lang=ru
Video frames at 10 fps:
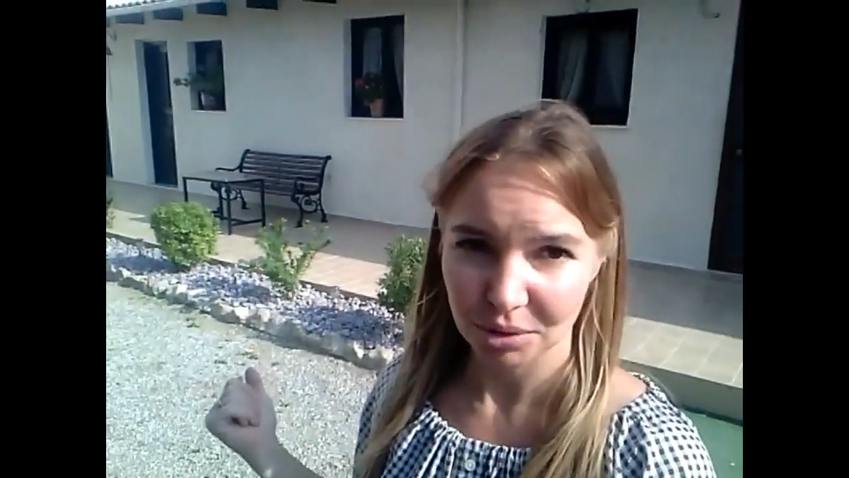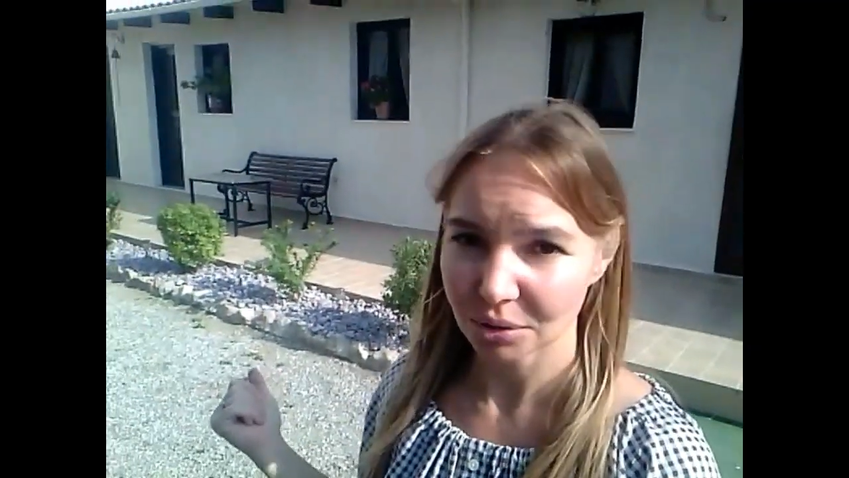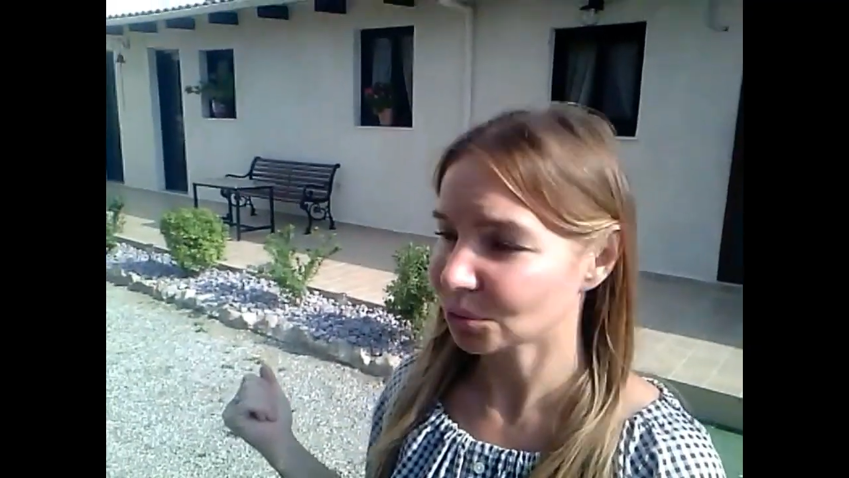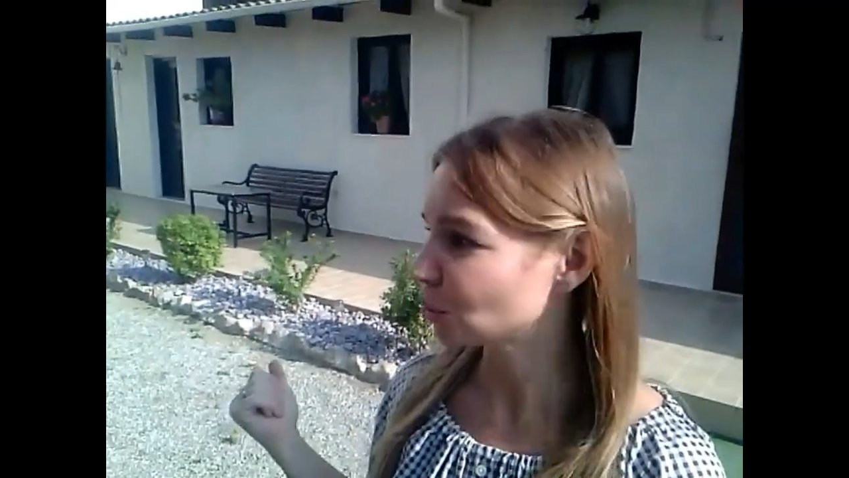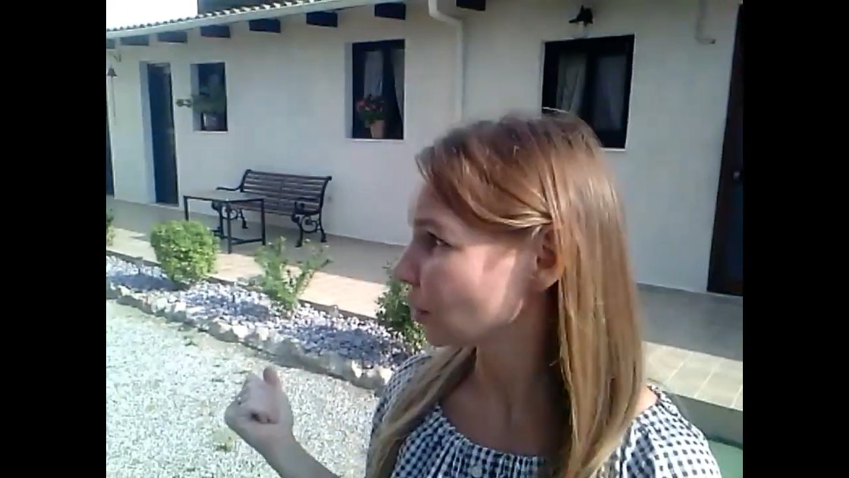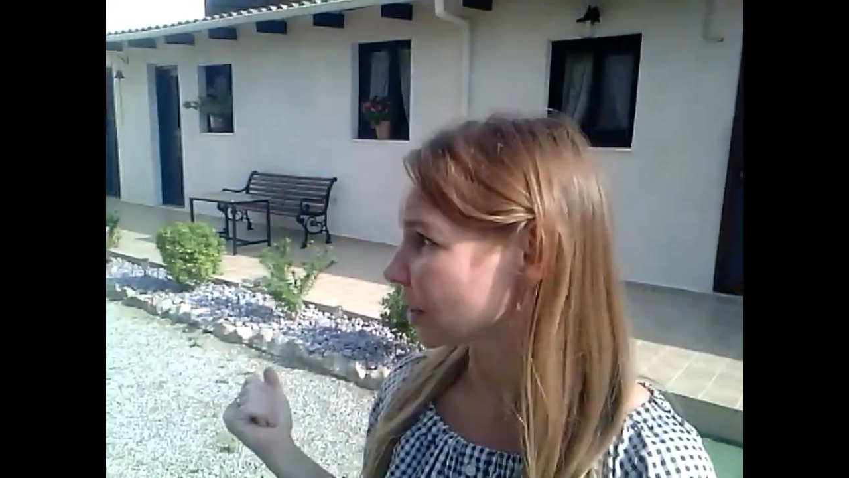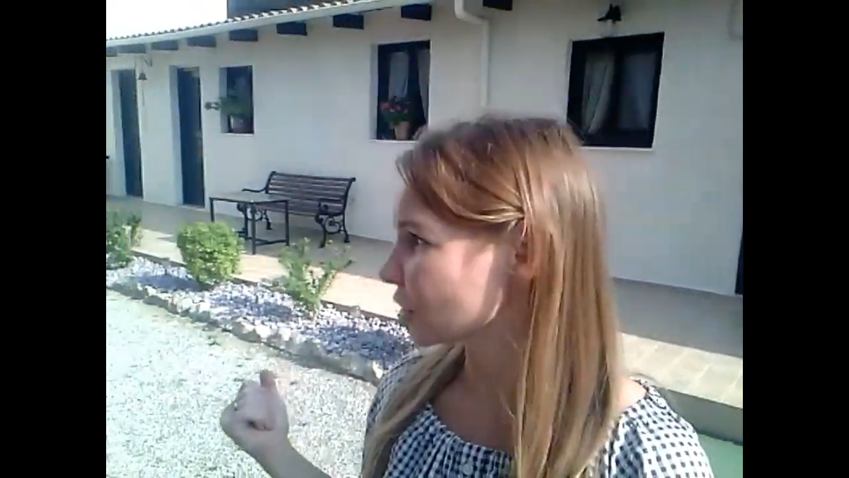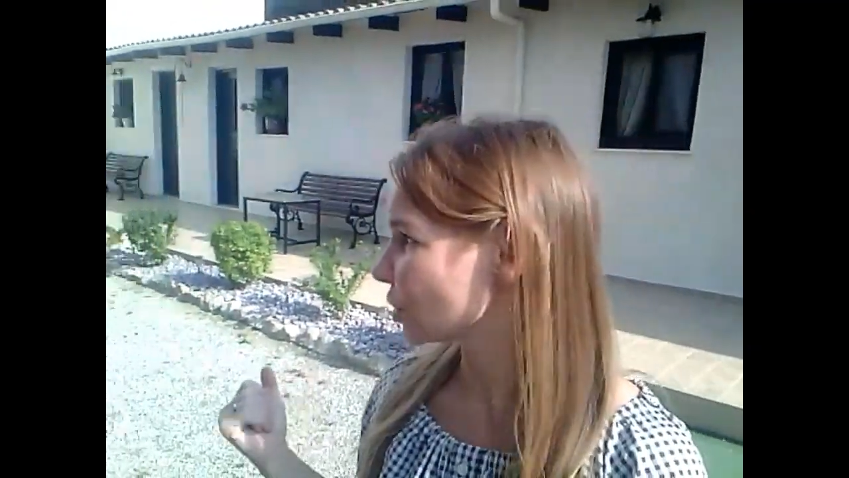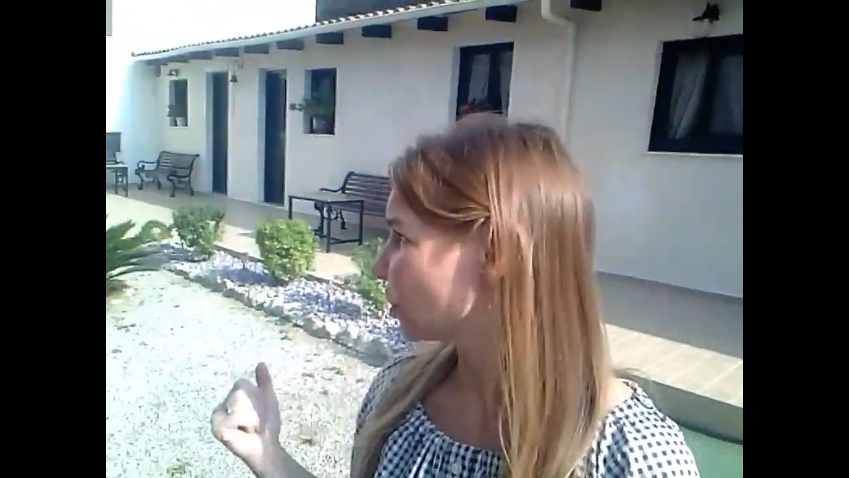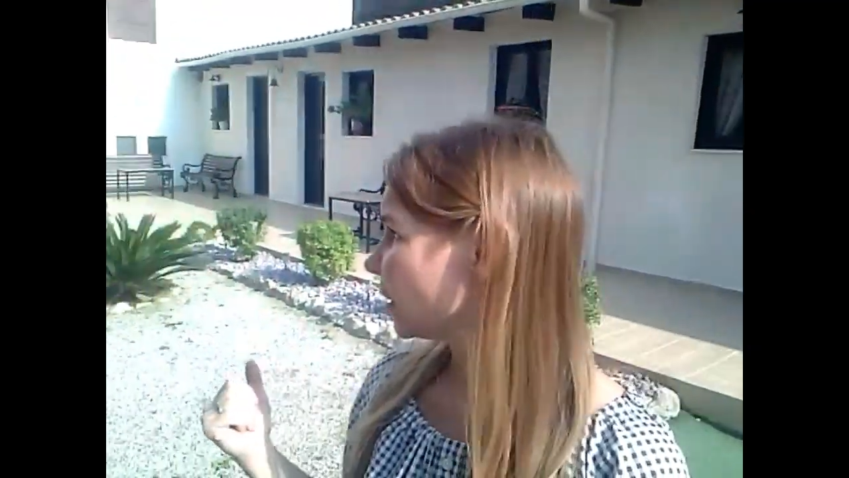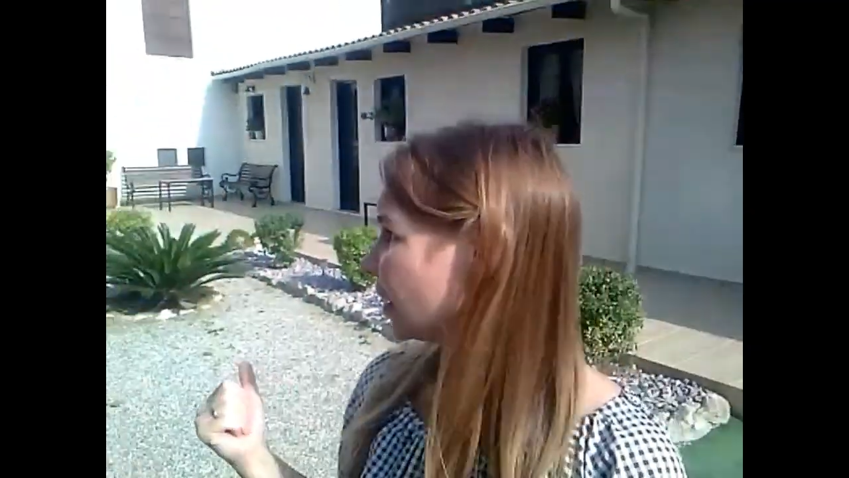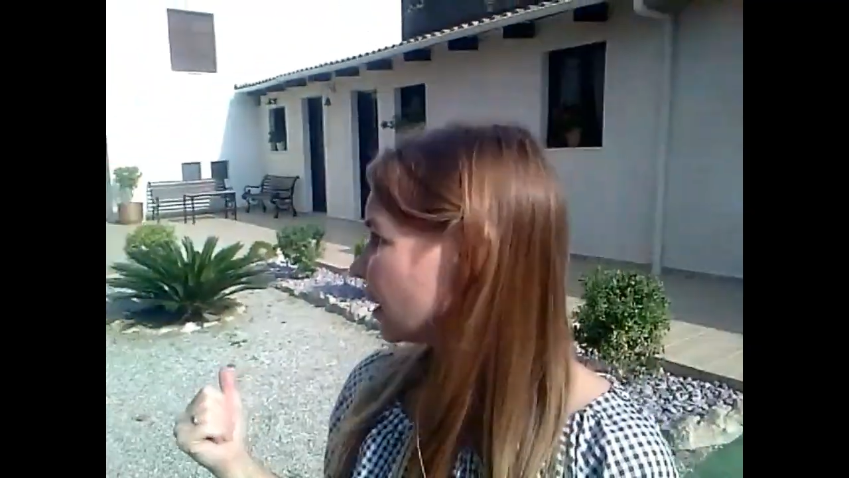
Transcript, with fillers: был, он только что